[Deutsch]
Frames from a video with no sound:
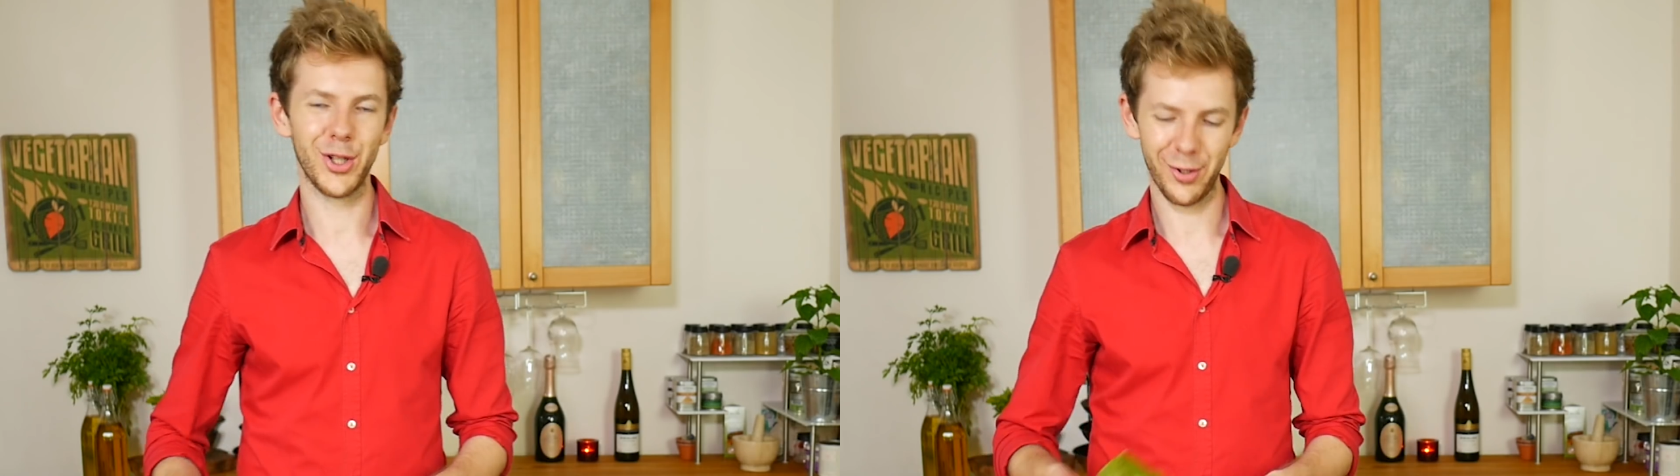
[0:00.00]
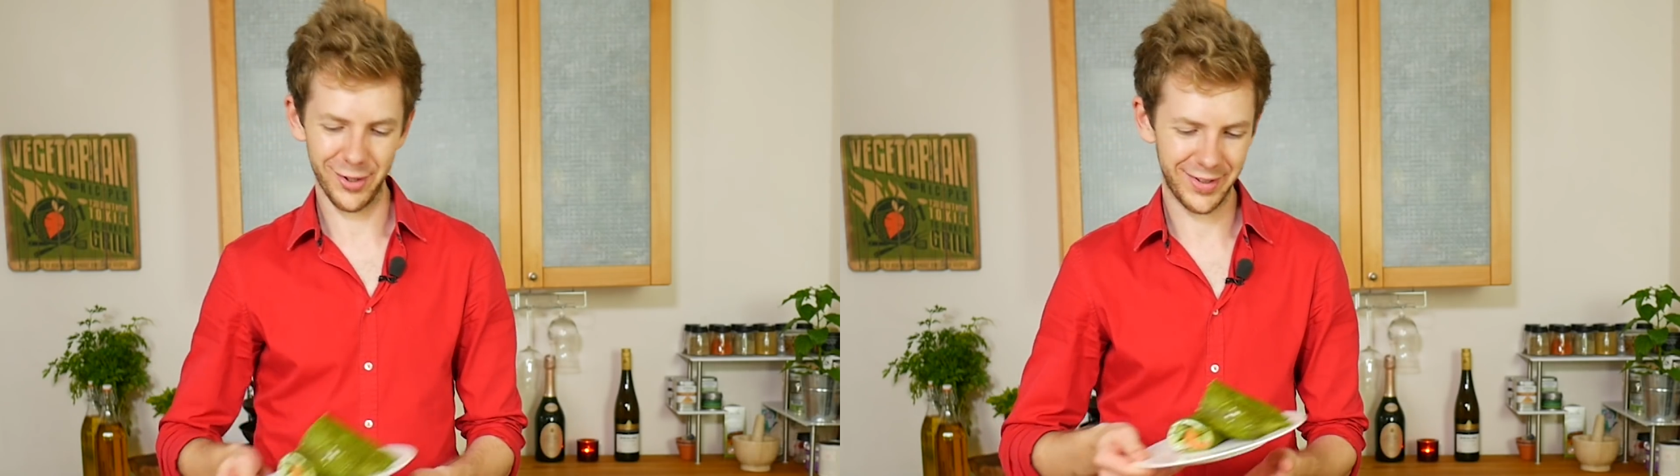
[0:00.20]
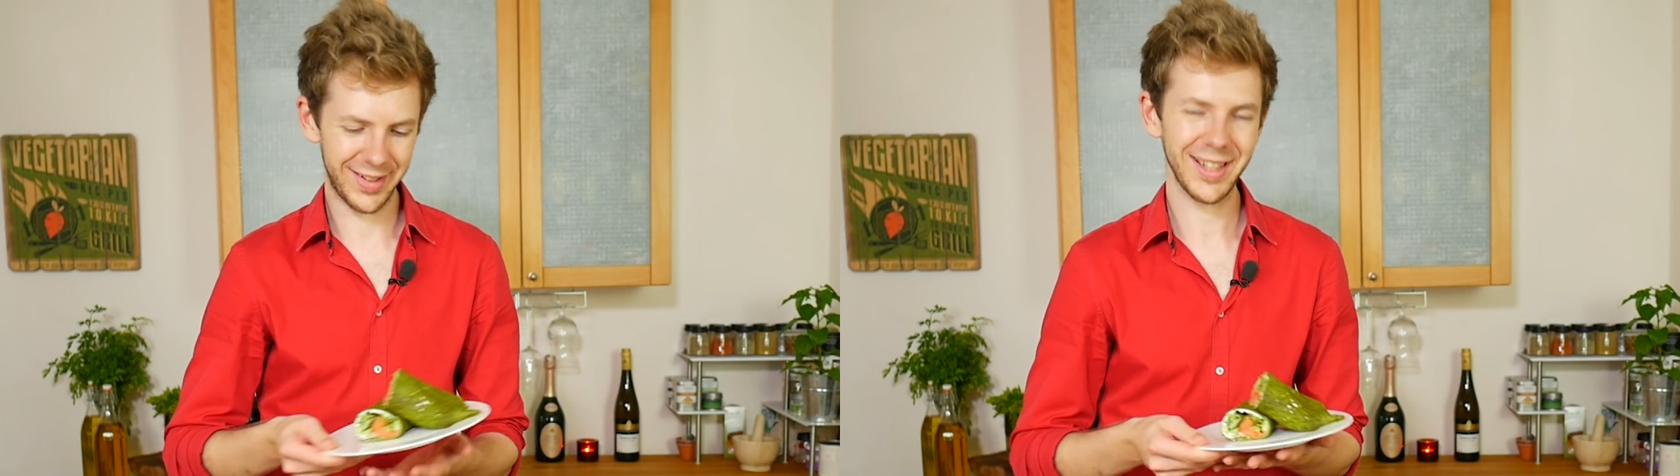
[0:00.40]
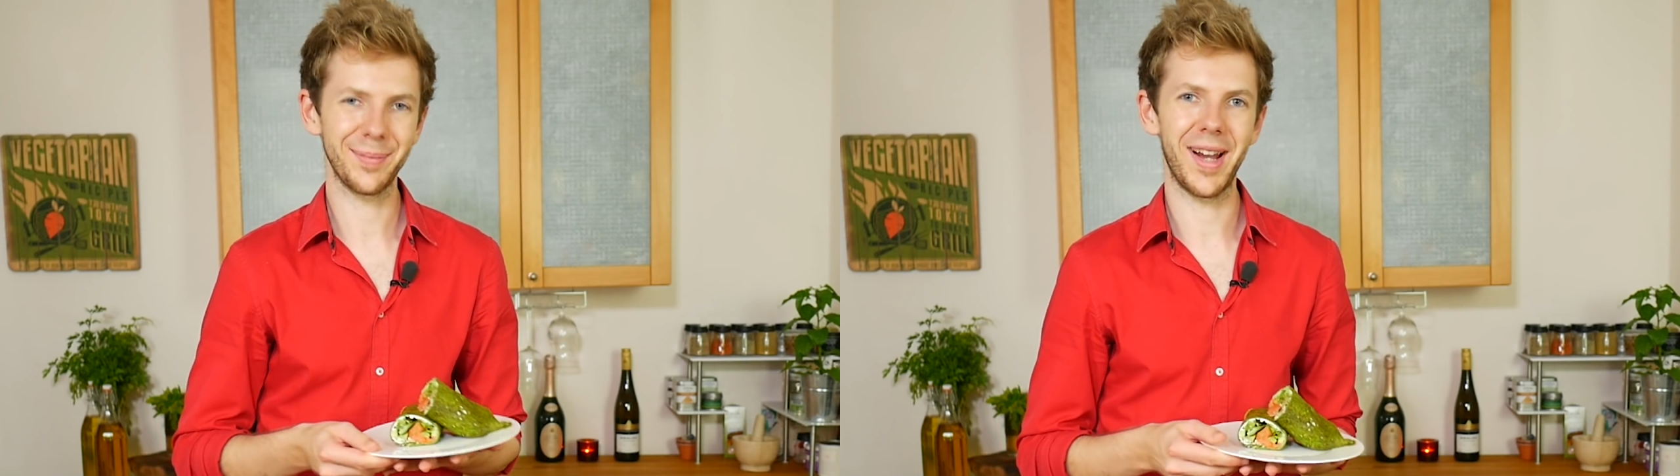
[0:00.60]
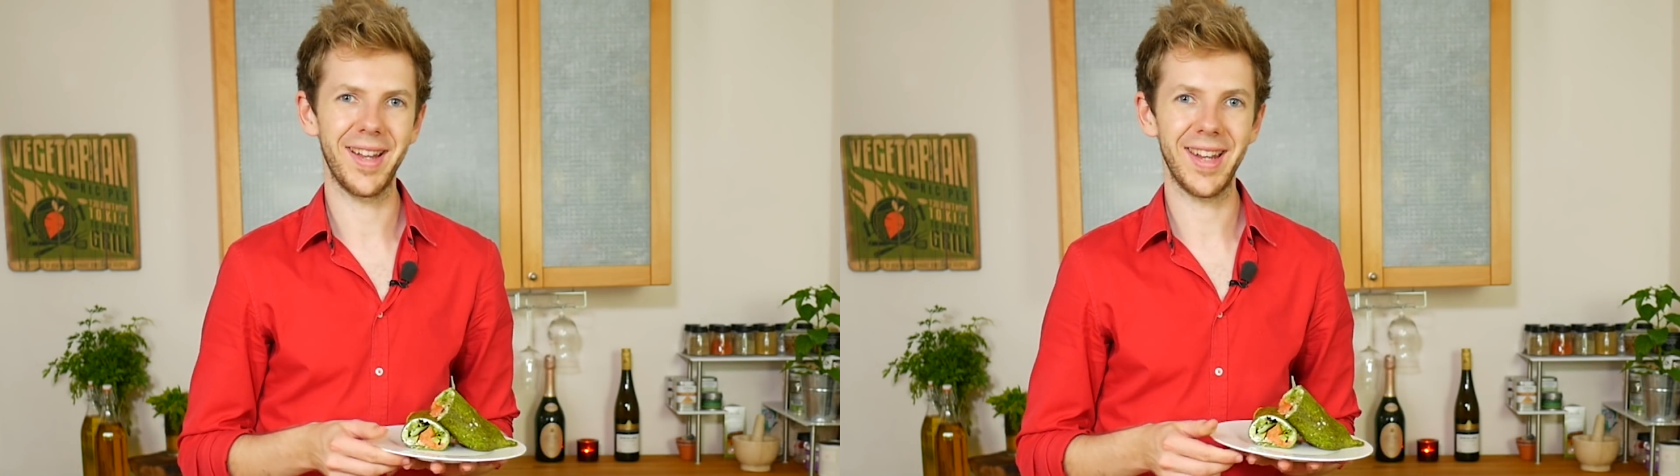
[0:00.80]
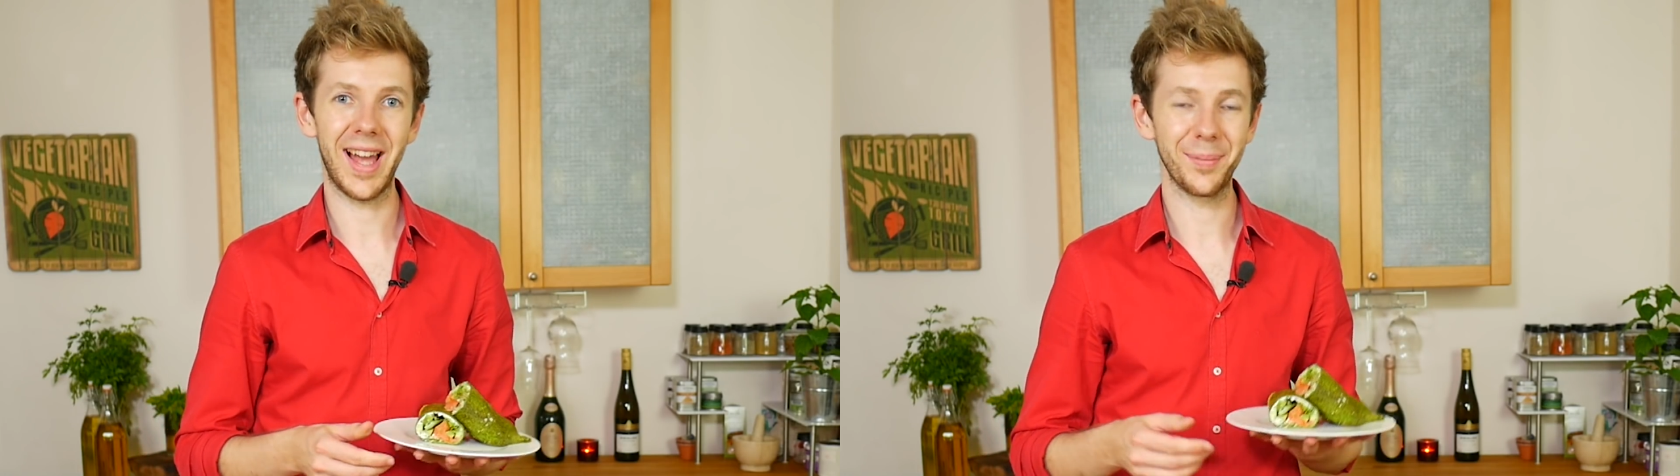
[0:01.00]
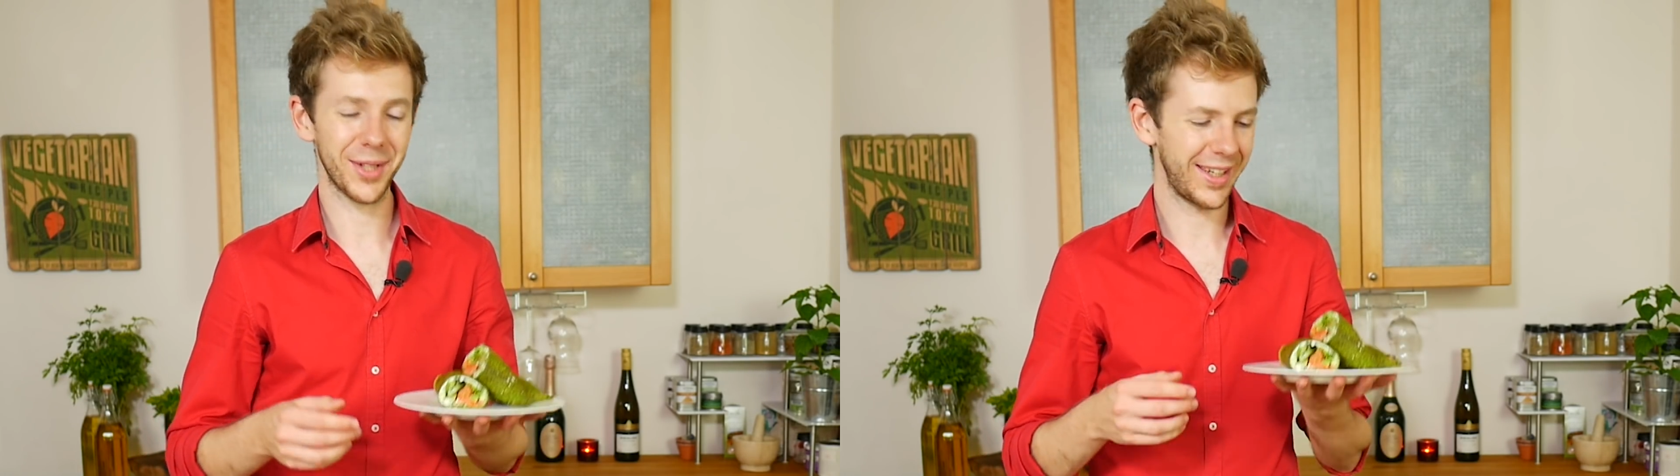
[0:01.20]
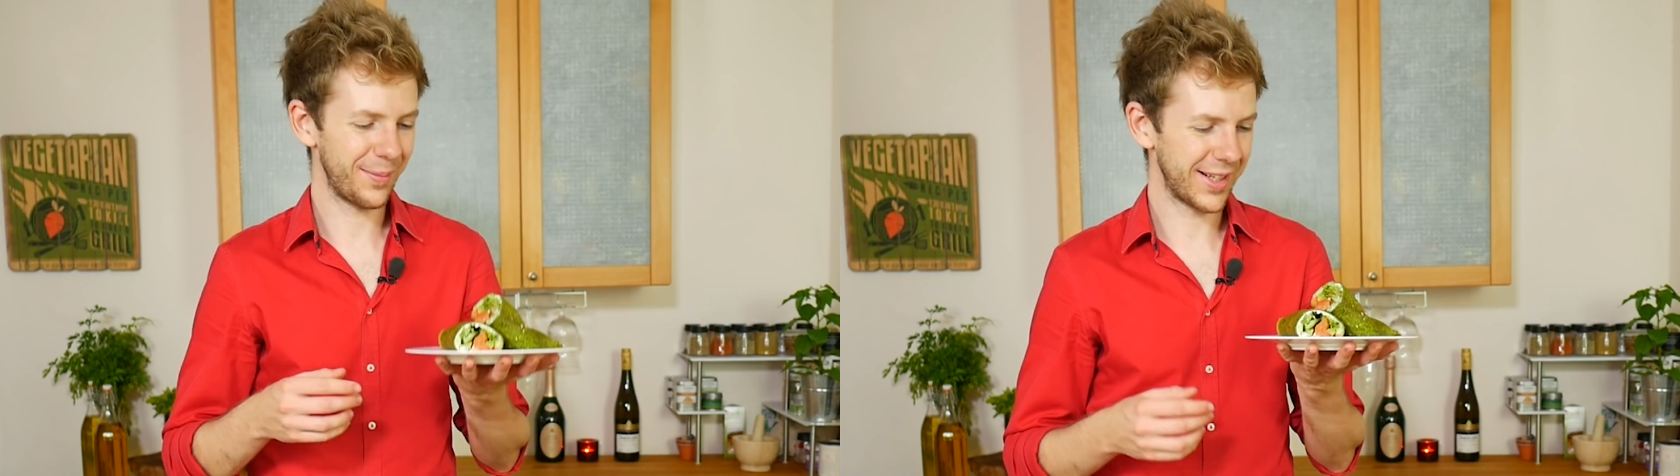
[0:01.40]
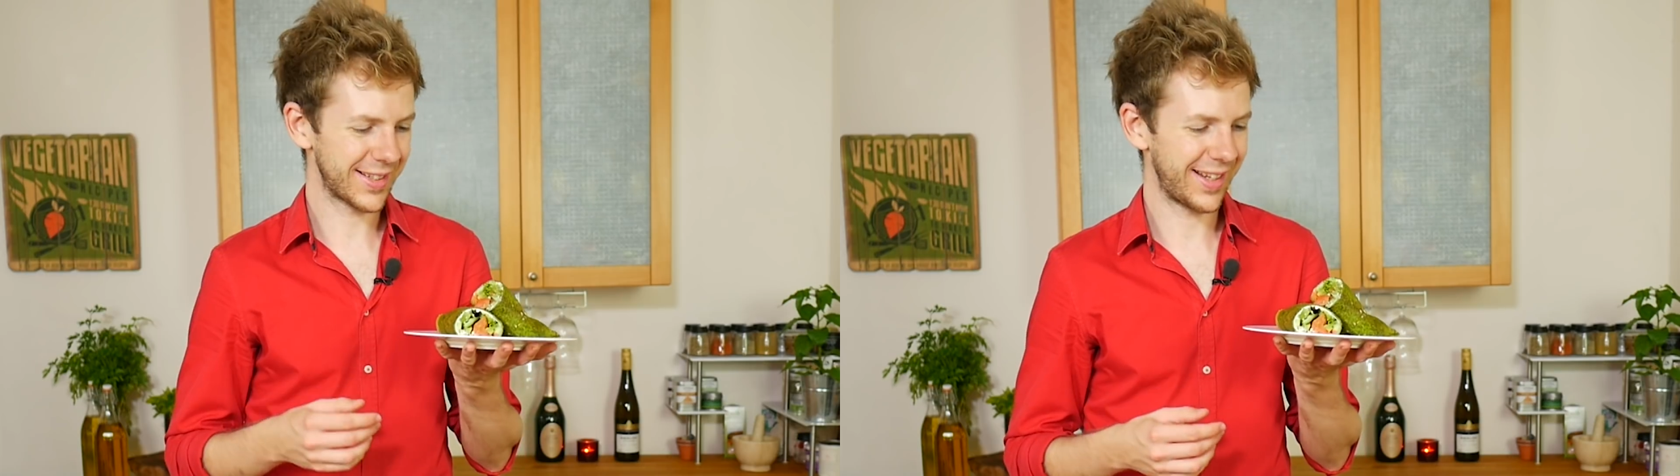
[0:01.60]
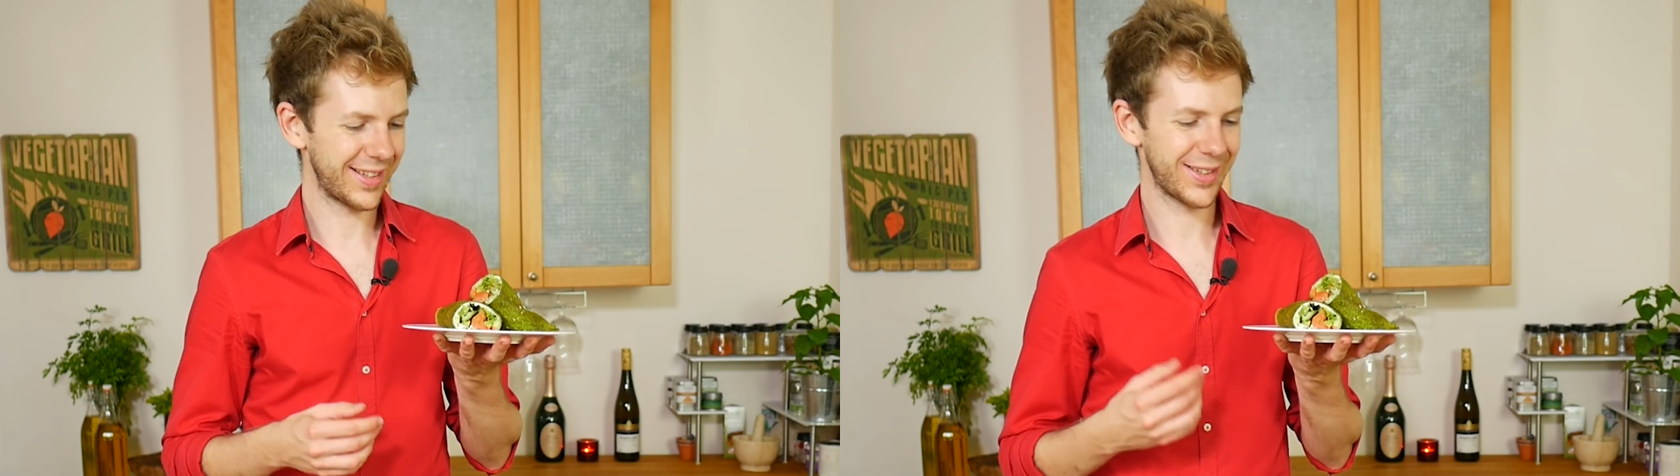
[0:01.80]
schaut euch das mal an. Habt ihr
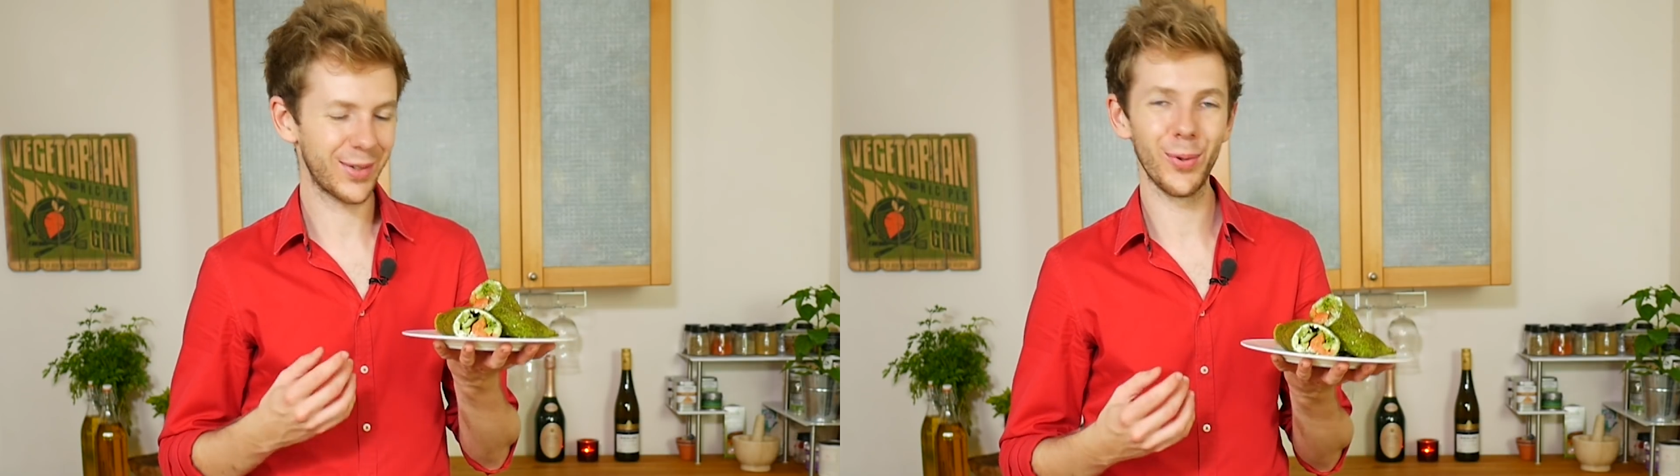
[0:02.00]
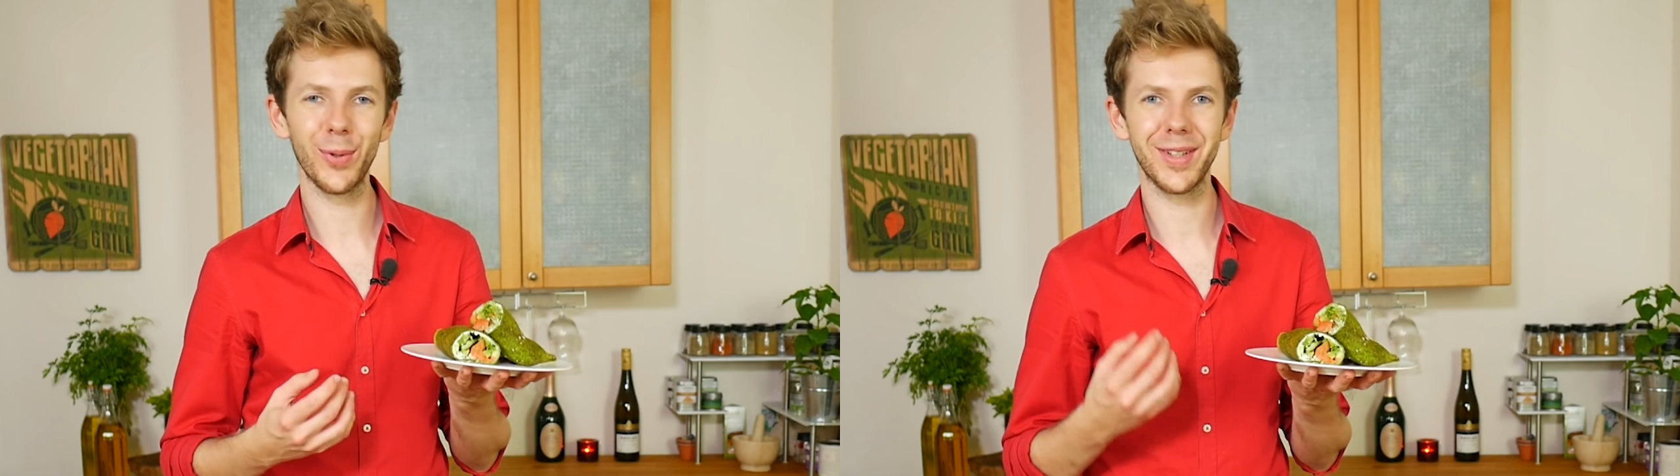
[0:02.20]
jemals ein so